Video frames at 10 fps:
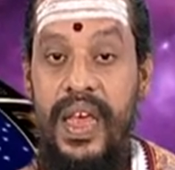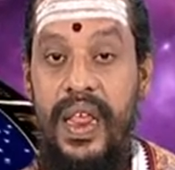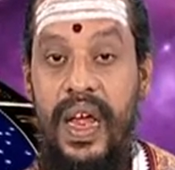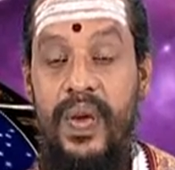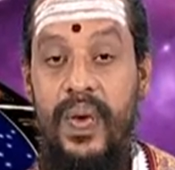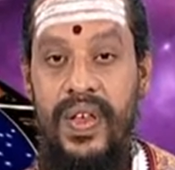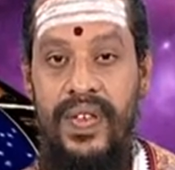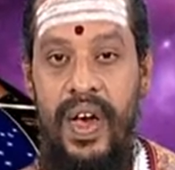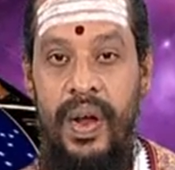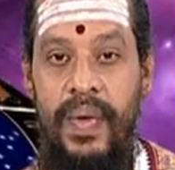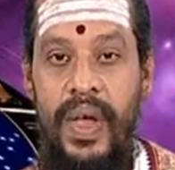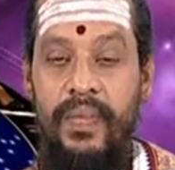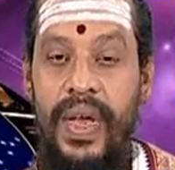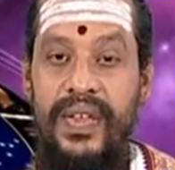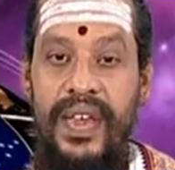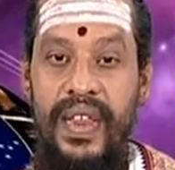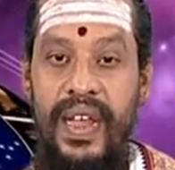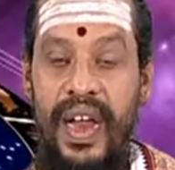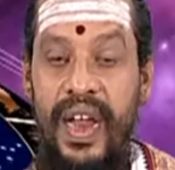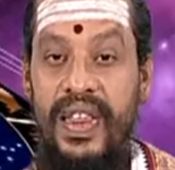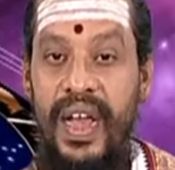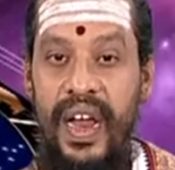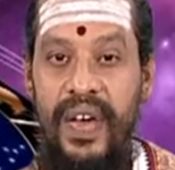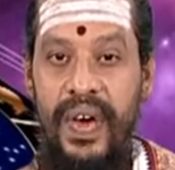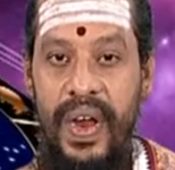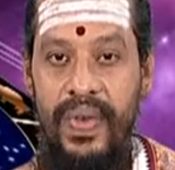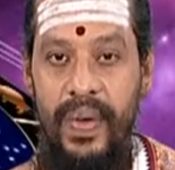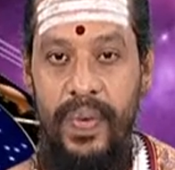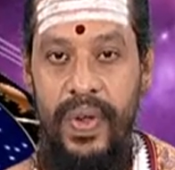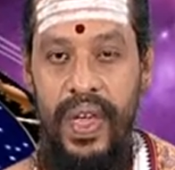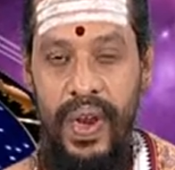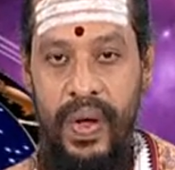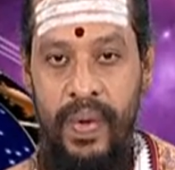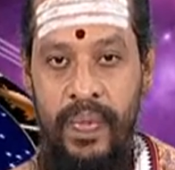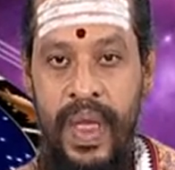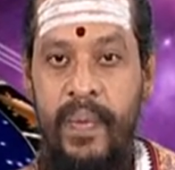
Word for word: சனியுடைய சாரம் மிகச்சிறந்த நல்ல தன வரவு இப்போது இருக்கும்